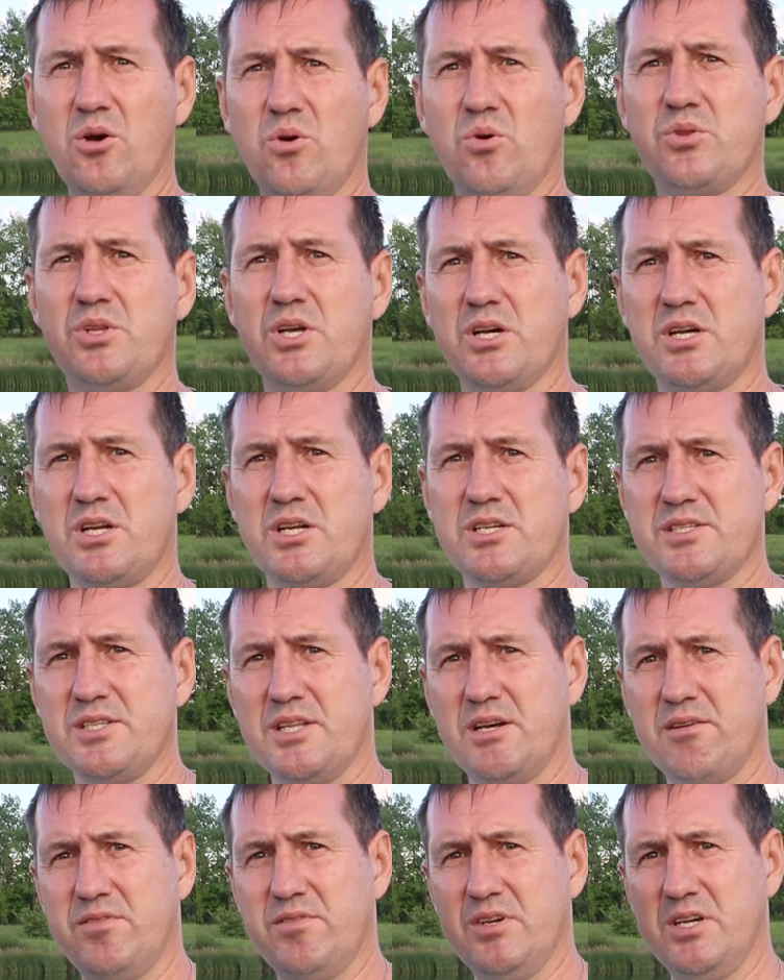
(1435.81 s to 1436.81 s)
Вот как раз
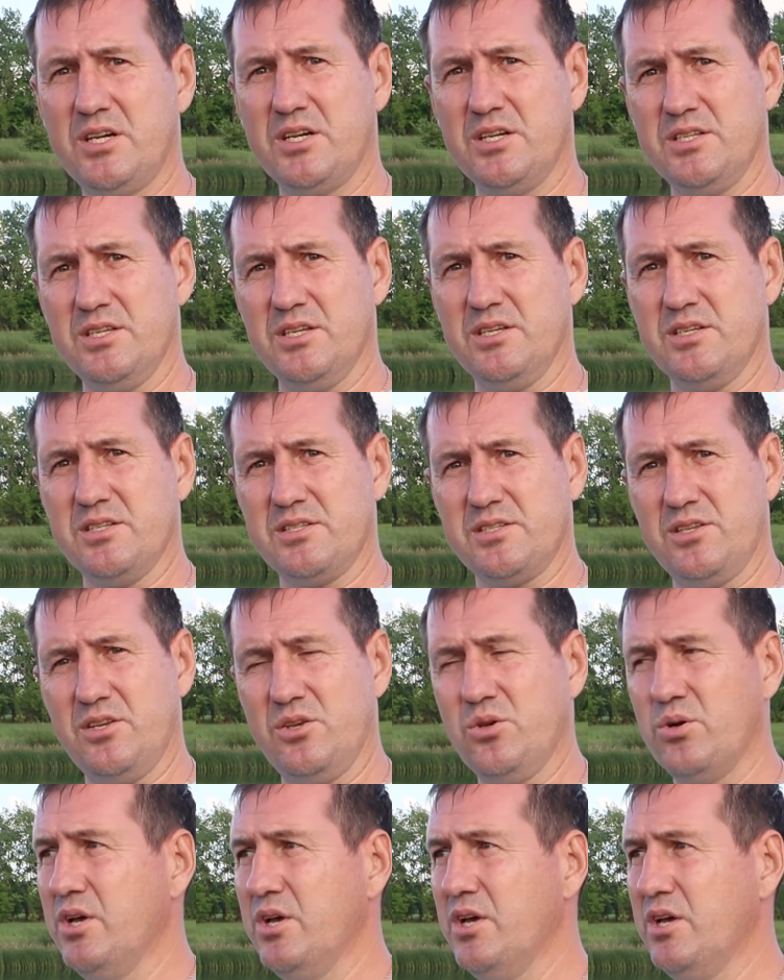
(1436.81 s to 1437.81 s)
на выходе из
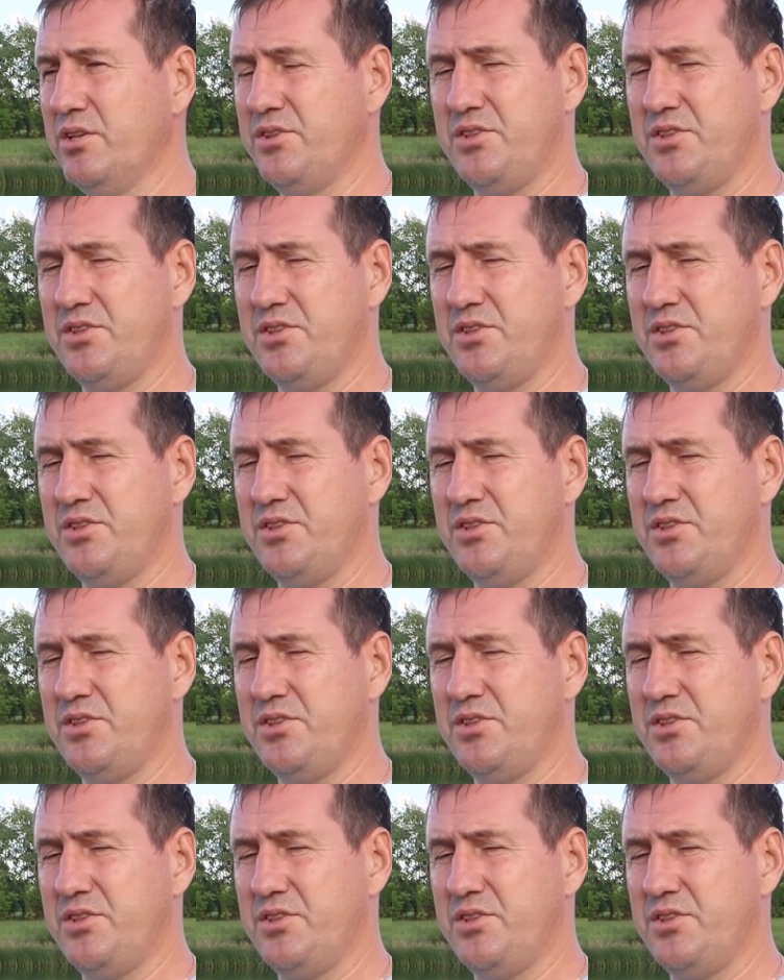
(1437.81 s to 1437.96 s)
нее